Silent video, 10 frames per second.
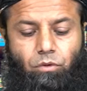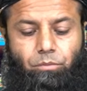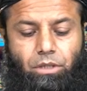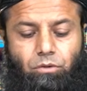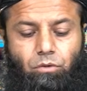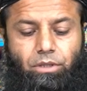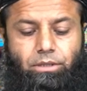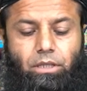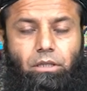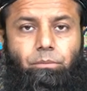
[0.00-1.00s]
वो मर्दों के
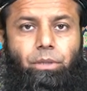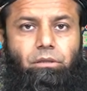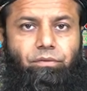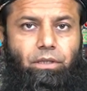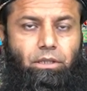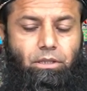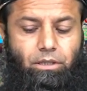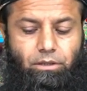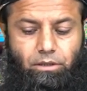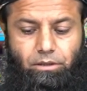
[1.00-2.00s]
साथ बदफेली
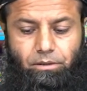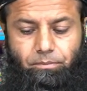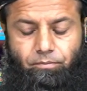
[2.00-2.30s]
करते थे